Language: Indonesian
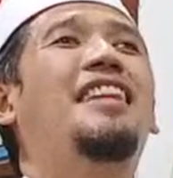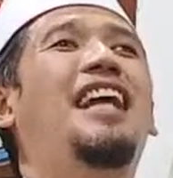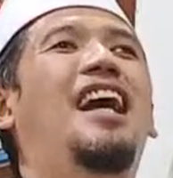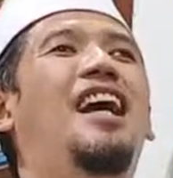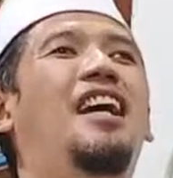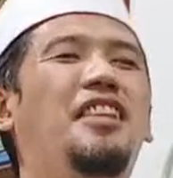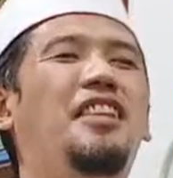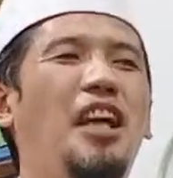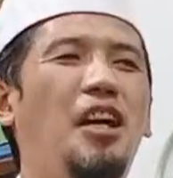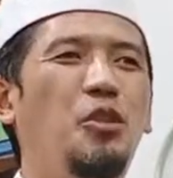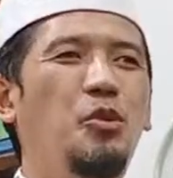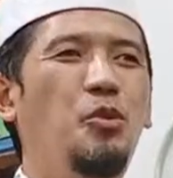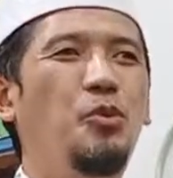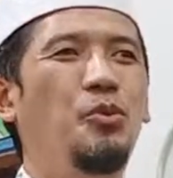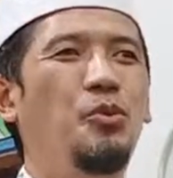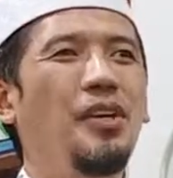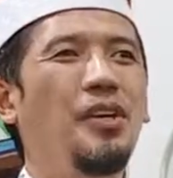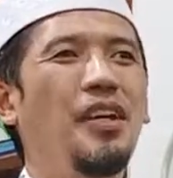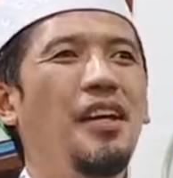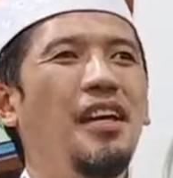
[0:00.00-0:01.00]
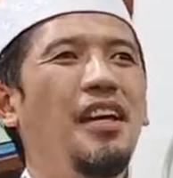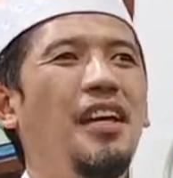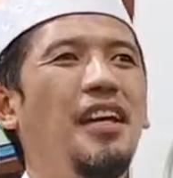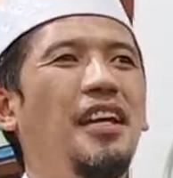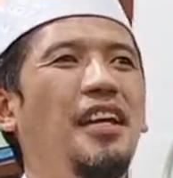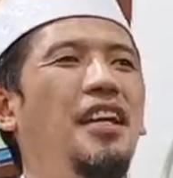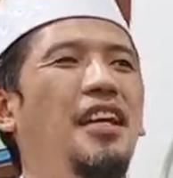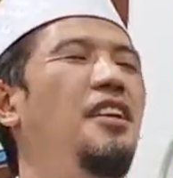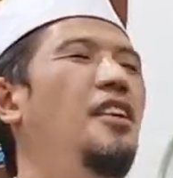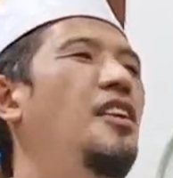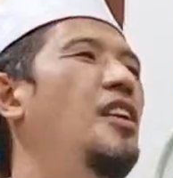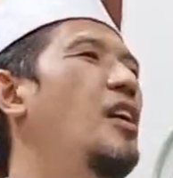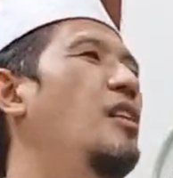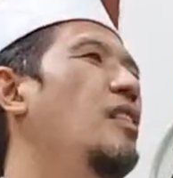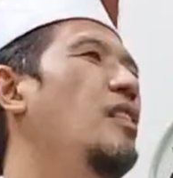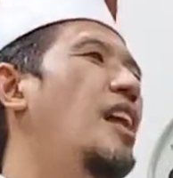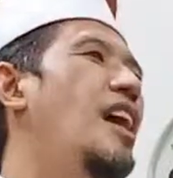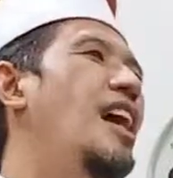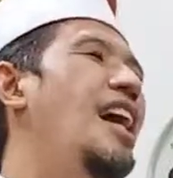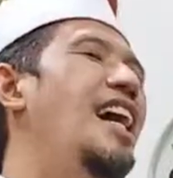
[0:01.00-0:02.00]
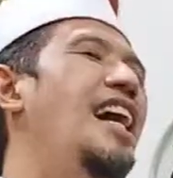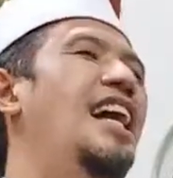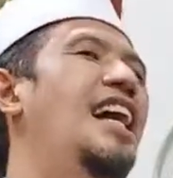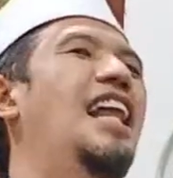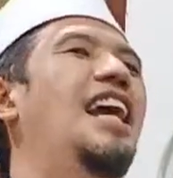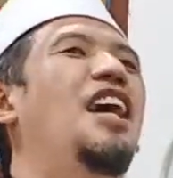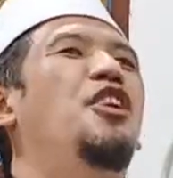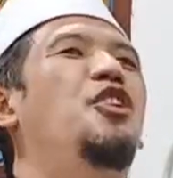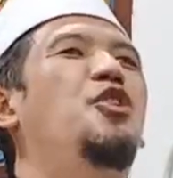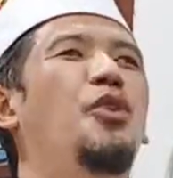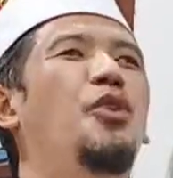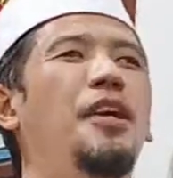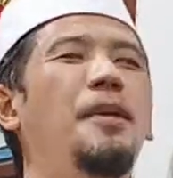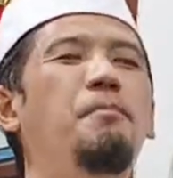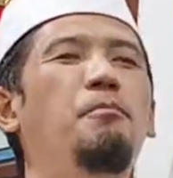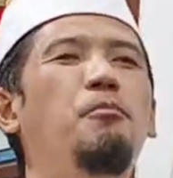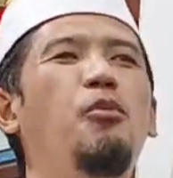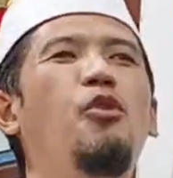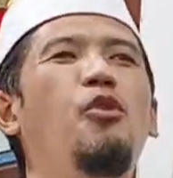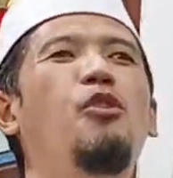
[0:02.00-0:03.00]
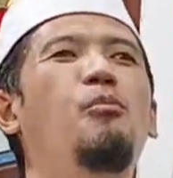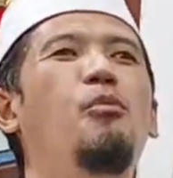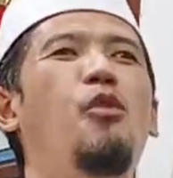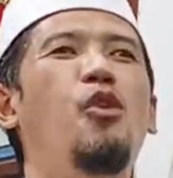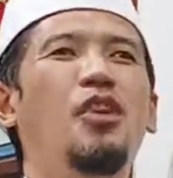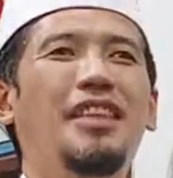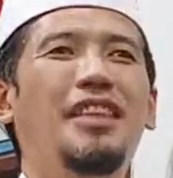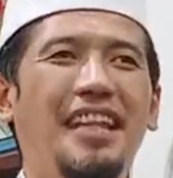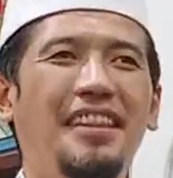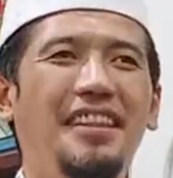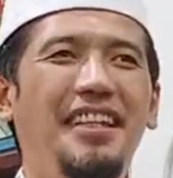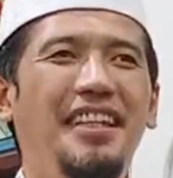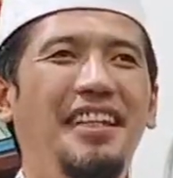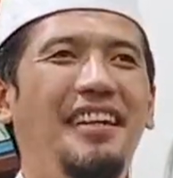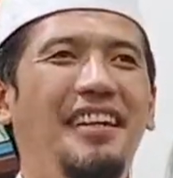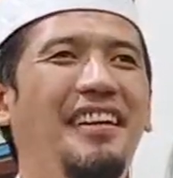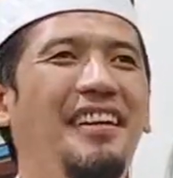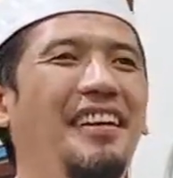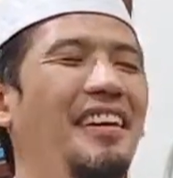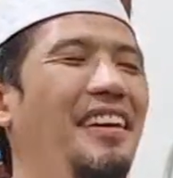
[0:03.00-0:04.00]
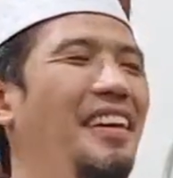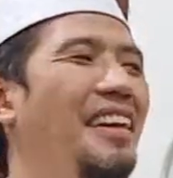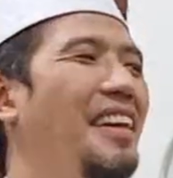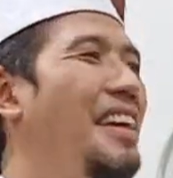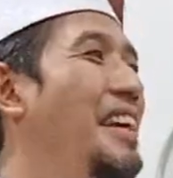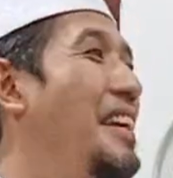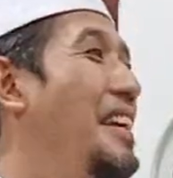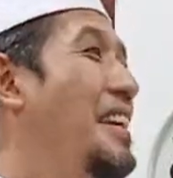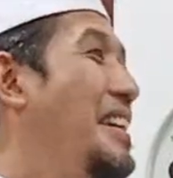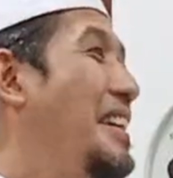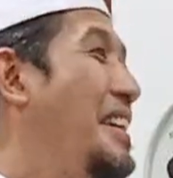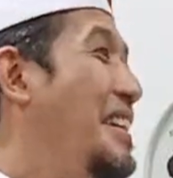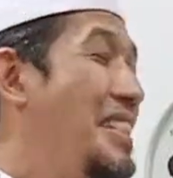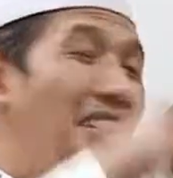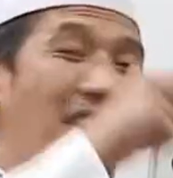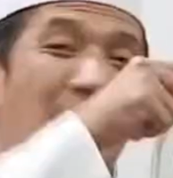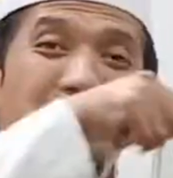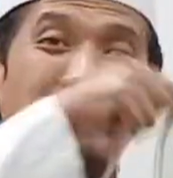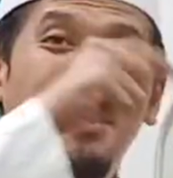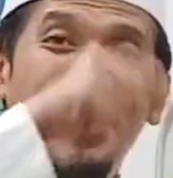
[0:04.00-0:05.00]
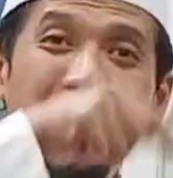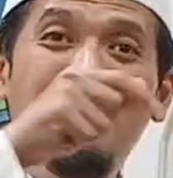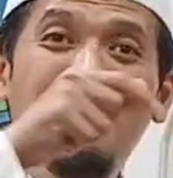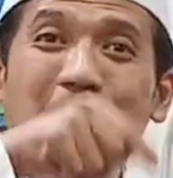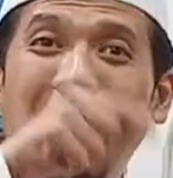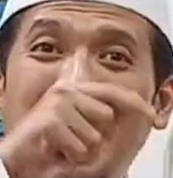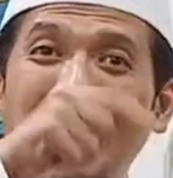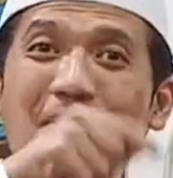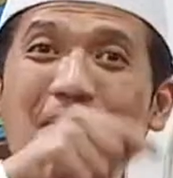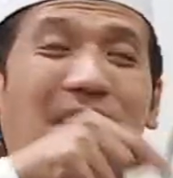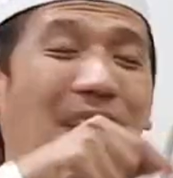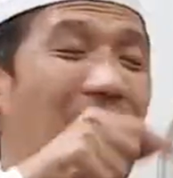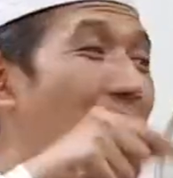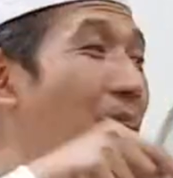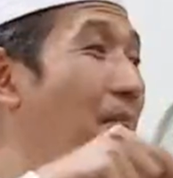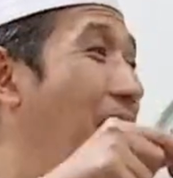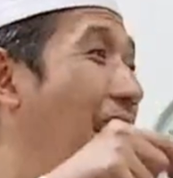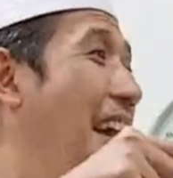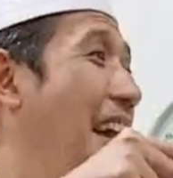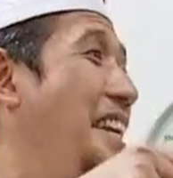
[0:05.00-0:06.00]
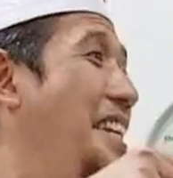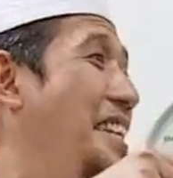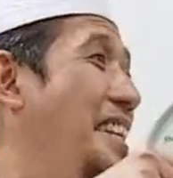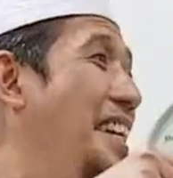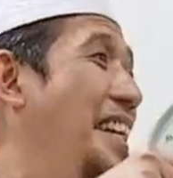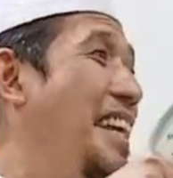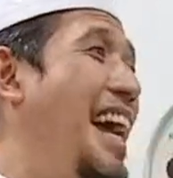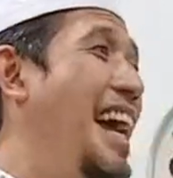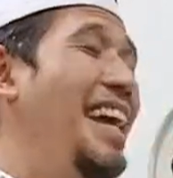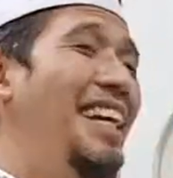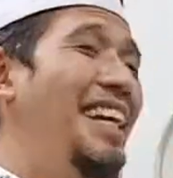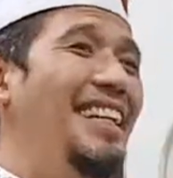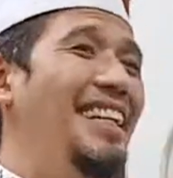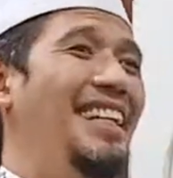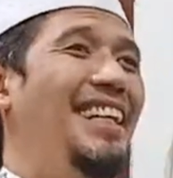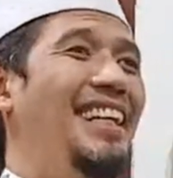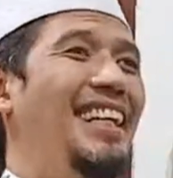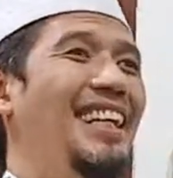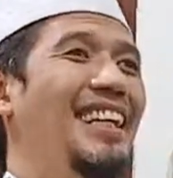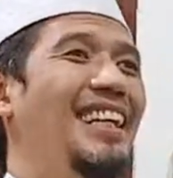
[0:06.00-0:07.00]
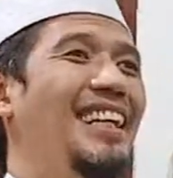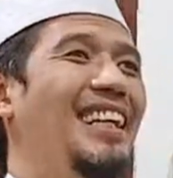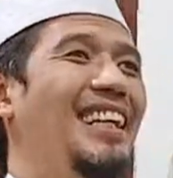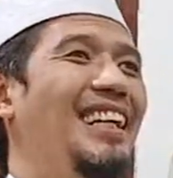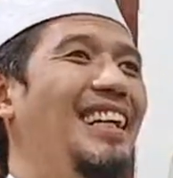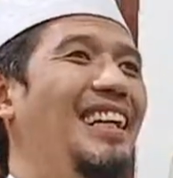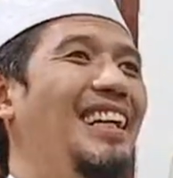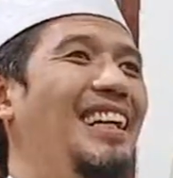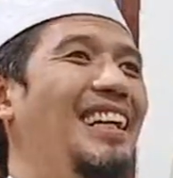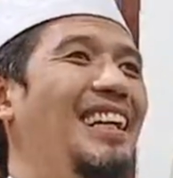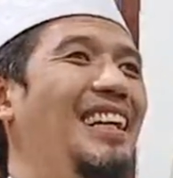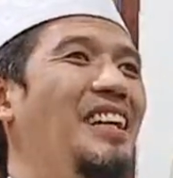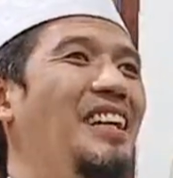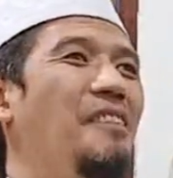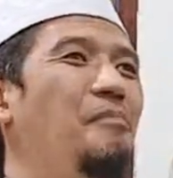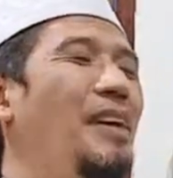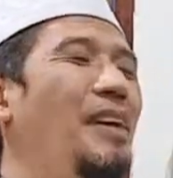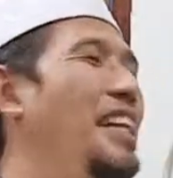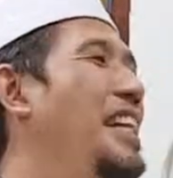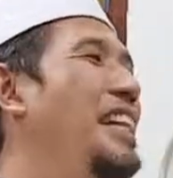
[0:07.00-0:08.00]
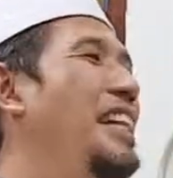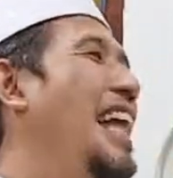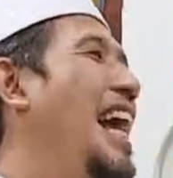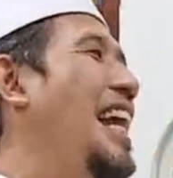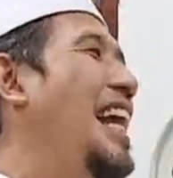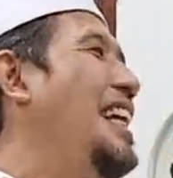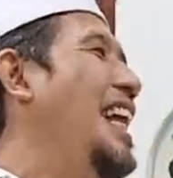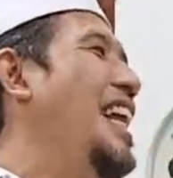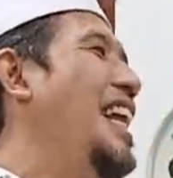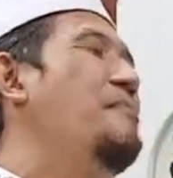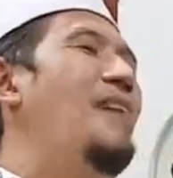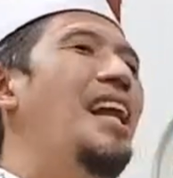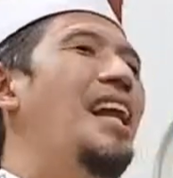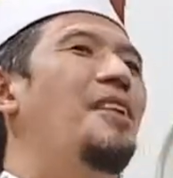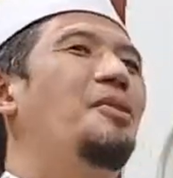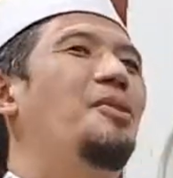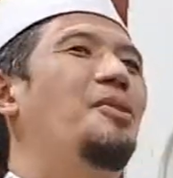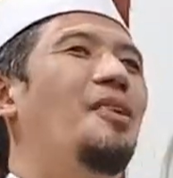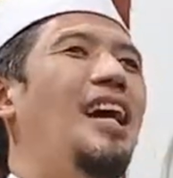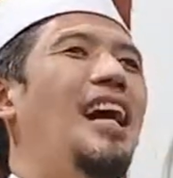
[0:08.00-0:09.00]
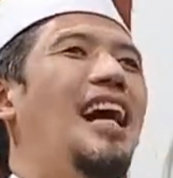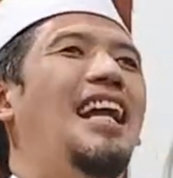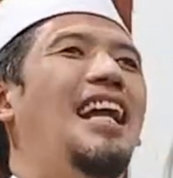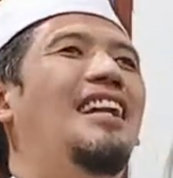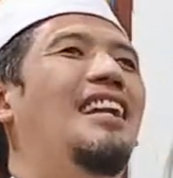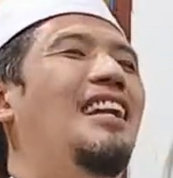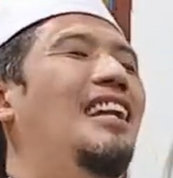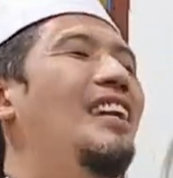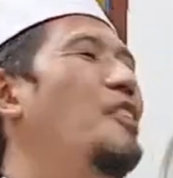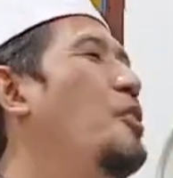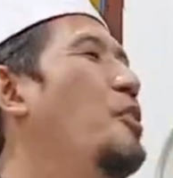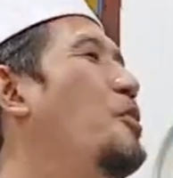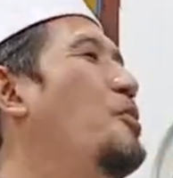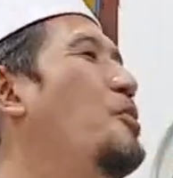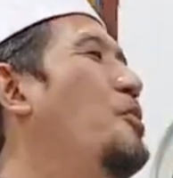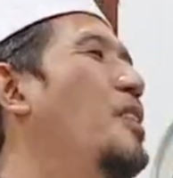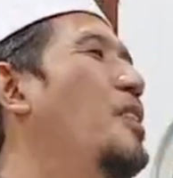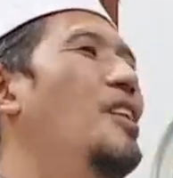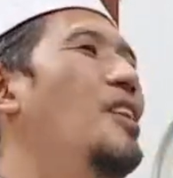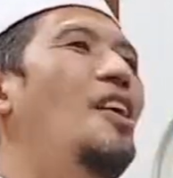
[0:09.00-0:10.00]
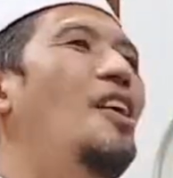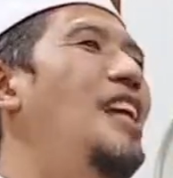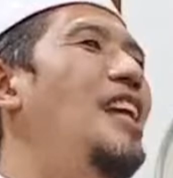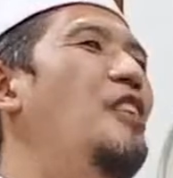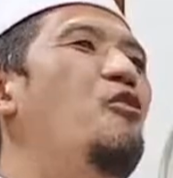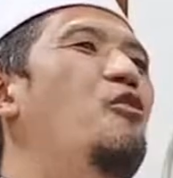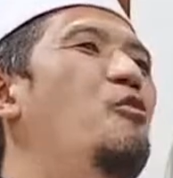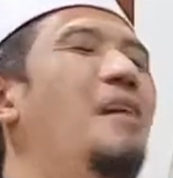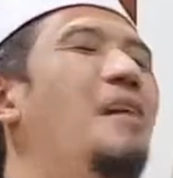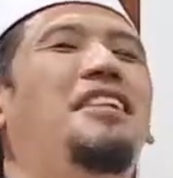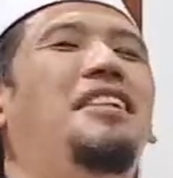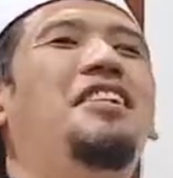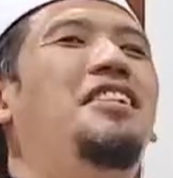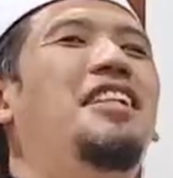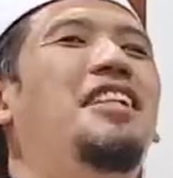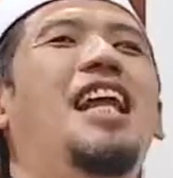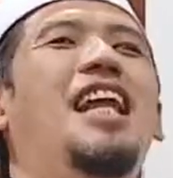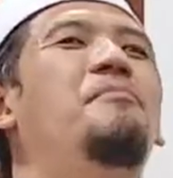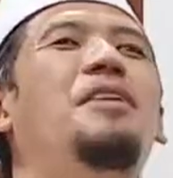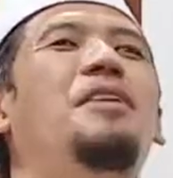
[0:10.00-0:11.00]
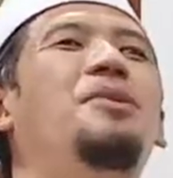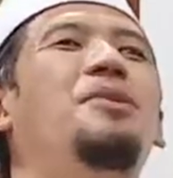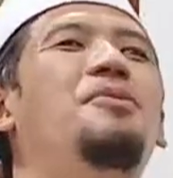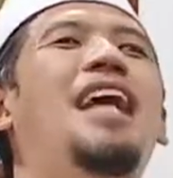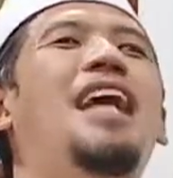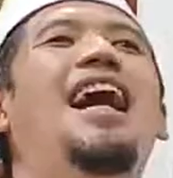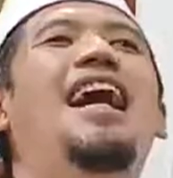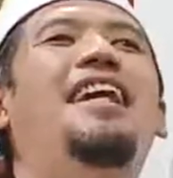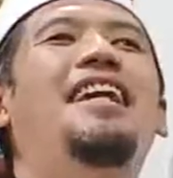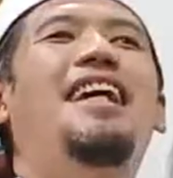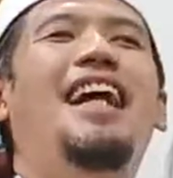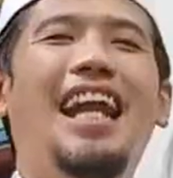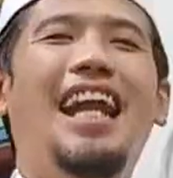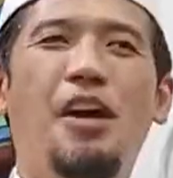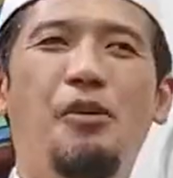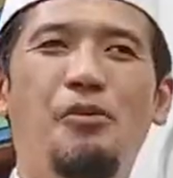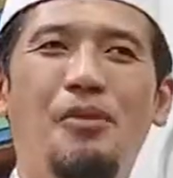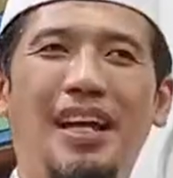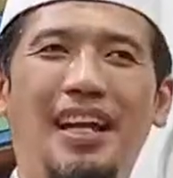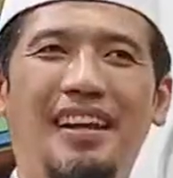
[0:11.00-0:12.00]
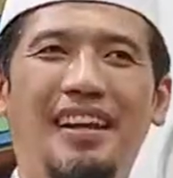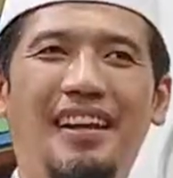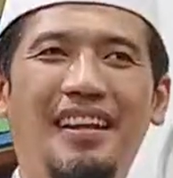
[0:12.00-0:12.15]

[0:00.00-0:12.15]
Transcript: ta'tadu. Innallaha la yuhibbul mu'tadin. Sebelum tahun kedua Hijriah ini, perintah dalam Al-Quran, Rasulullah dan umat Islam itu jangan ngelawan.